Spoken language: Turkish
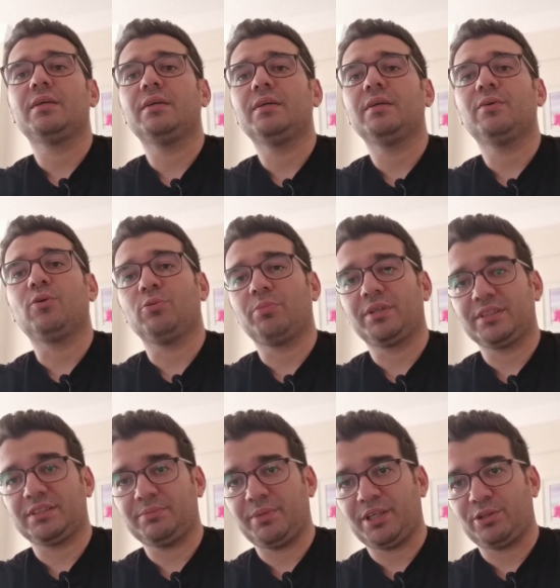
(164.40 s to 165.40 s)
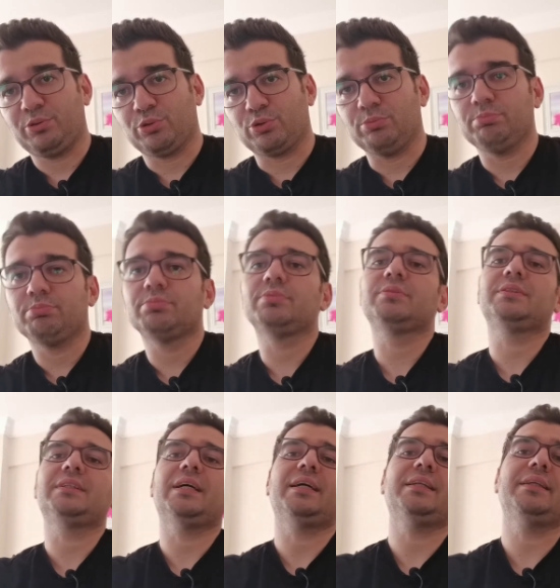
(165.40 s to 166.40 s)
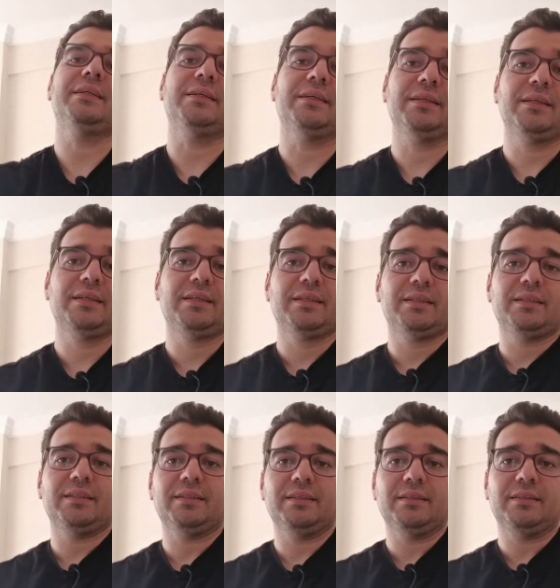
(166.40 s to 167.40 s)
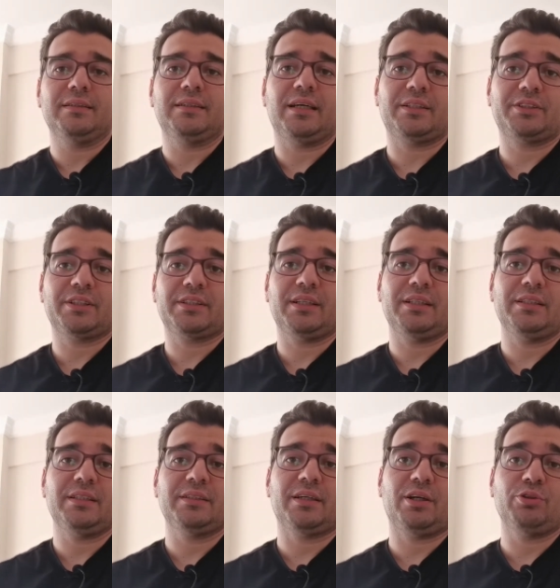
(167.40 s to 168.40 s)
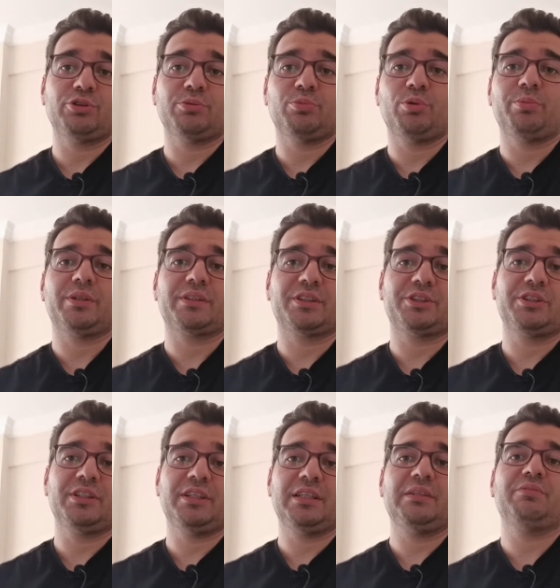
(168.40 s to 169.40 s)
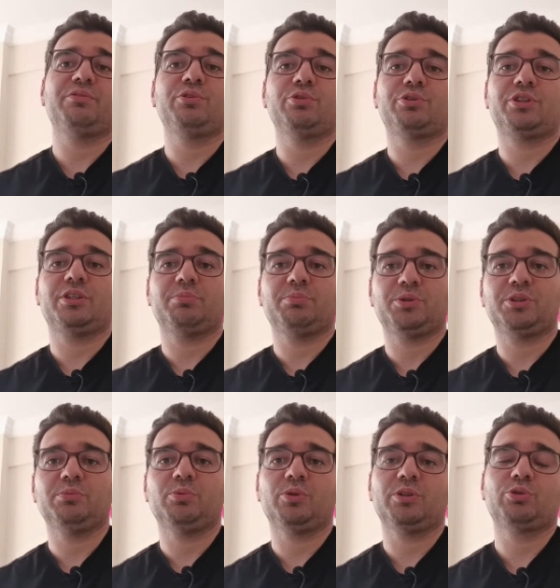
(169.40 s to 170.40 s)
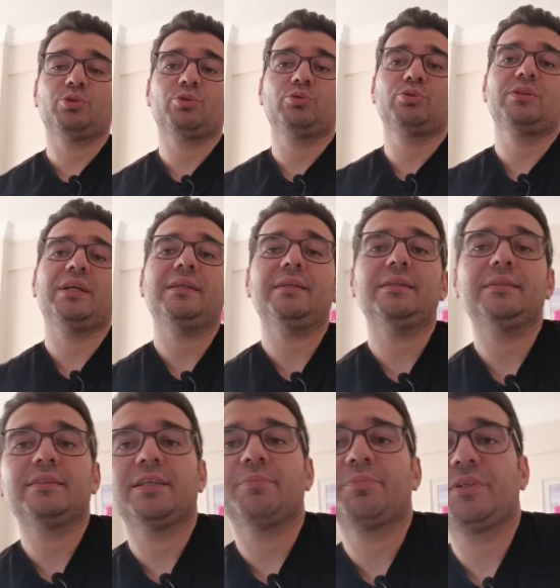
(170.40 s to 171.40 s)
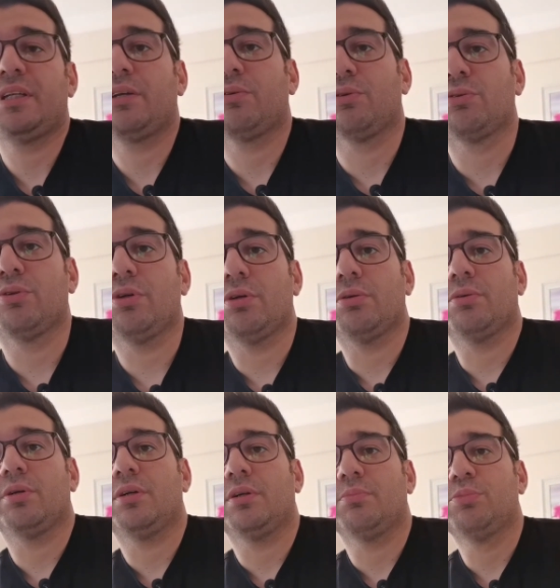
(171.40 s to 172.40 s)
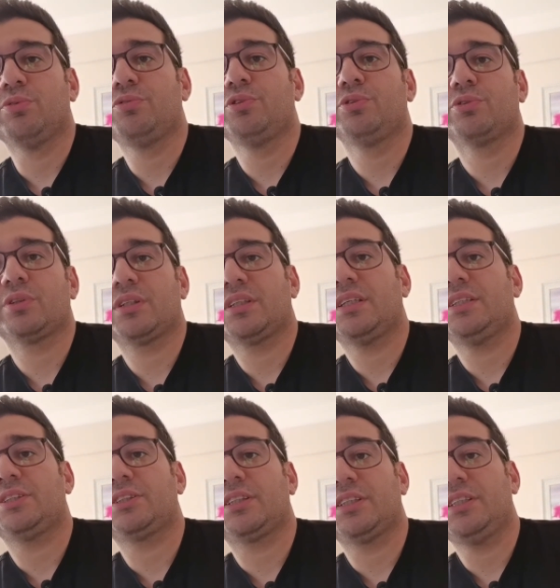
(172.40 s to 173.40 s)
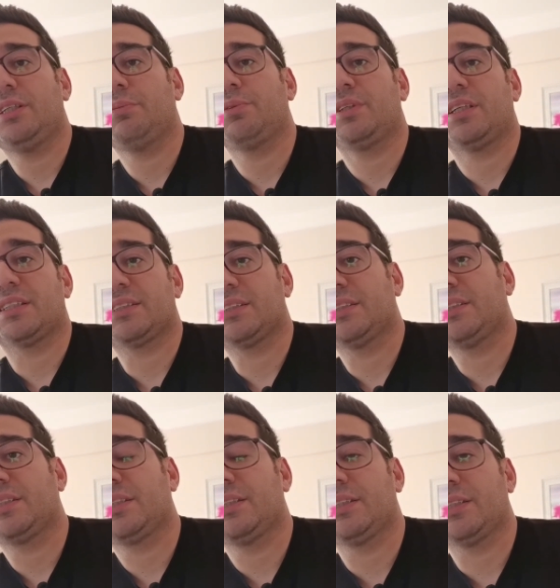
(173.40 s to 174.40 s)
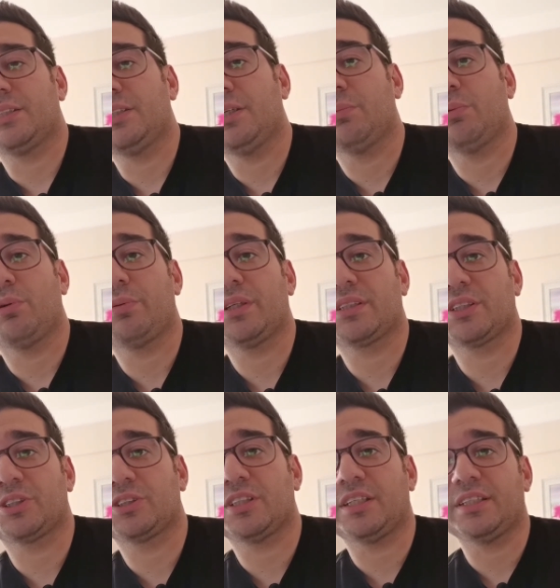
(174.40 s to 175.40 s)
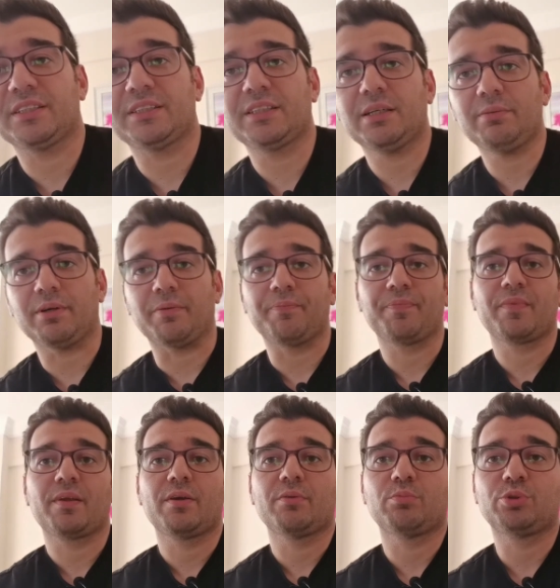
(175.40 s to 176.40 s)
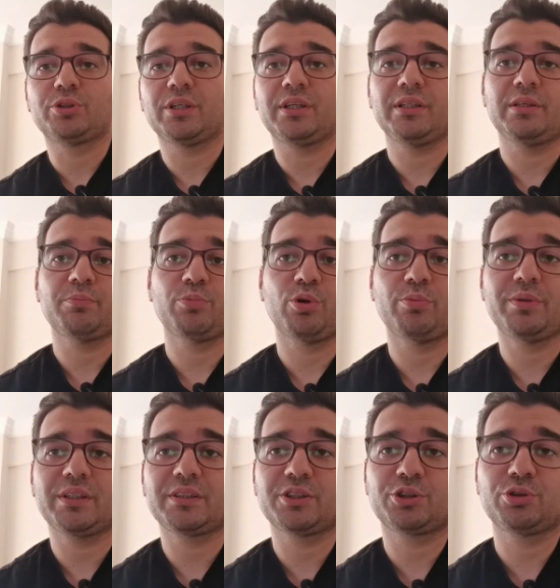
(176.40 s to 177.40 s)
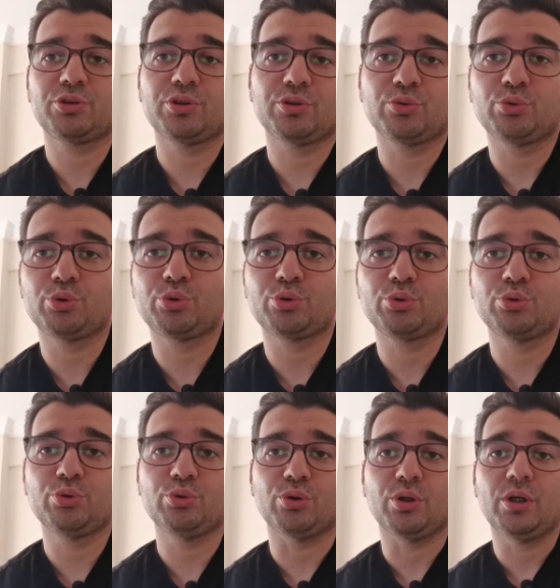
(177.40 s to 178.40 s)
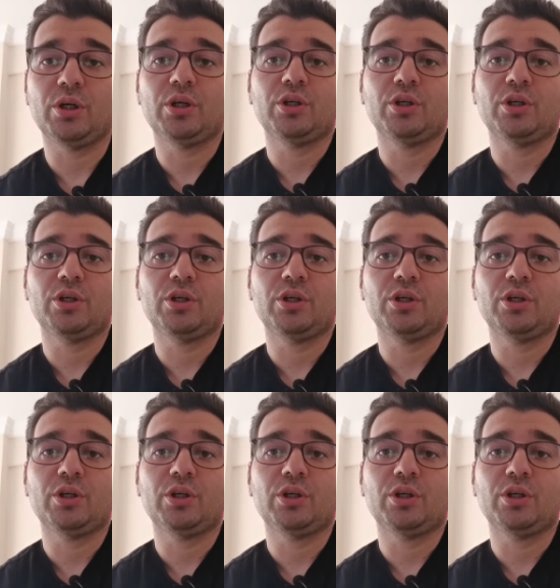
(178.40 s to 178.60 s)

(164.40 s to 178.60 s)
E, olmanızı bekliyorum. Yani e, gerçekten de daha önce böbrek taşı ile ilgili video çekmiştim. Ona çok güzel tepkiler oldu. E, bu videoda da işte yine bir rahatsızlık. Yine böbrek taşı zannettik ama bu şekilde böbrek taşı düşürdüğünü